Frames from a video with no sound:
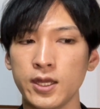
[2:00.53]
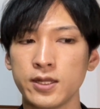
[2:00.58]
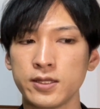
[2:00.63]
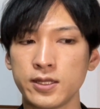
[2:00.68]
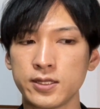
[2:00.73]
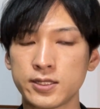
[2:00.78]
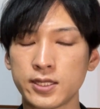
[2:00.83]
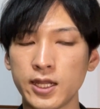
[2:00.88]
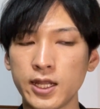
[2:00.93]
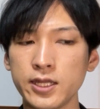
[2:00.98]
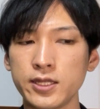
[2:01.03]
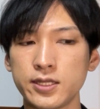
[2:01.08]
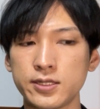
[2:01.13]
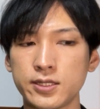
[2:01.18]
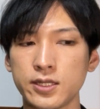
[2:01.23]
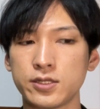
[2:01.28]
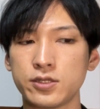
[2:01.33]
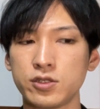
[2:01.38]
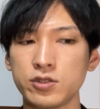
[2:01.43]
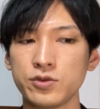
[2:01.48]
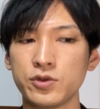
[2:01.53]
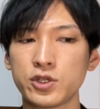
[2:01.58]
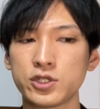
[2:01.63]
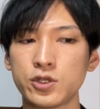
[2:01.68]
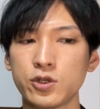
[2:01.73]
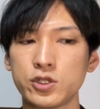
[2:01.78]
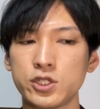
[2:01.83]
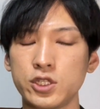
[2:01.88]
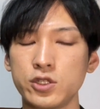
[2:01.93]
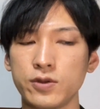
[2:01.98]
で、さらにですね、注目して
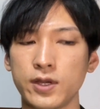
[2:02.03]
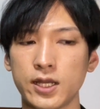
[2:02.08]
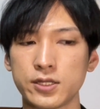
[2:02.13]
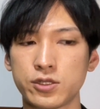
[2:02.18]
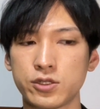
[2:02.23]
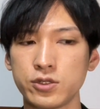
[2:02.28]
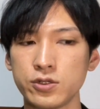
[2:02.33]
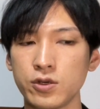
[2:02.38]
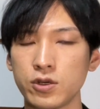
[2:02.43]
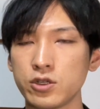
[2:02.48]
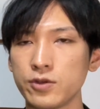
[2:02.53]
ほしいのが中国